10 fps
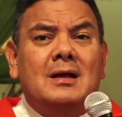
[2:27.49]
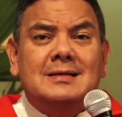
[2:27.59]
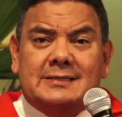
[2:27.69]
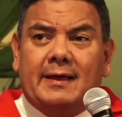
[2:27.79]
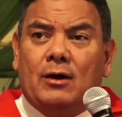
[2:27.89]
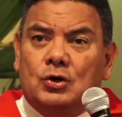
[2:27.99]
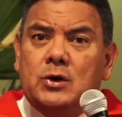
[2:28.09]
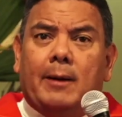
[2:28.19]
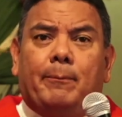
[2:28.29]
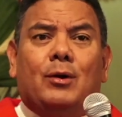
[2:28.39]
se dejó
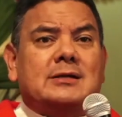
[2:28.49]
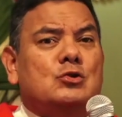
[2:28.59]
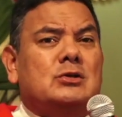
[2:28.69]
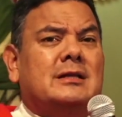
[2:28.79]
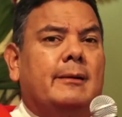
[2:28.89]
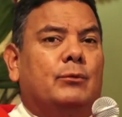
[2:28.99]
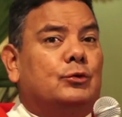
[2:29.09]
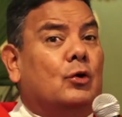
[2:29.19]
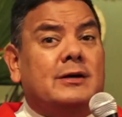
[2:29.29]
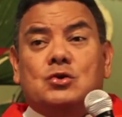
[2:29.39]
llevar por las cosas del mundo
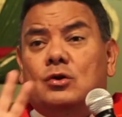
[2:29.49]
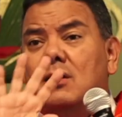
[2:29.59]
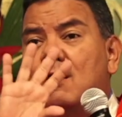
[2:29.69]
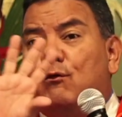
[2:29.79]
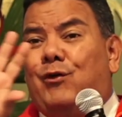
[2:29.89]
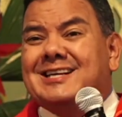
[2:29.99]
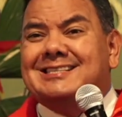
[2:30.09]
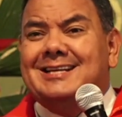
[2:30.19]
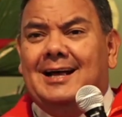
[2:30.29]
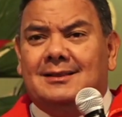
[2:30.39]
que son
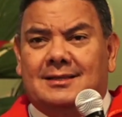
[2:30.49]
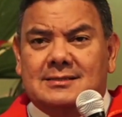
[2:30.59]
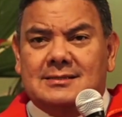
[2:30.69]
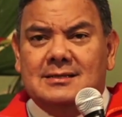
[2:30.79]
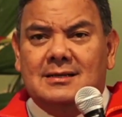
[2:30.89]
fascinantes.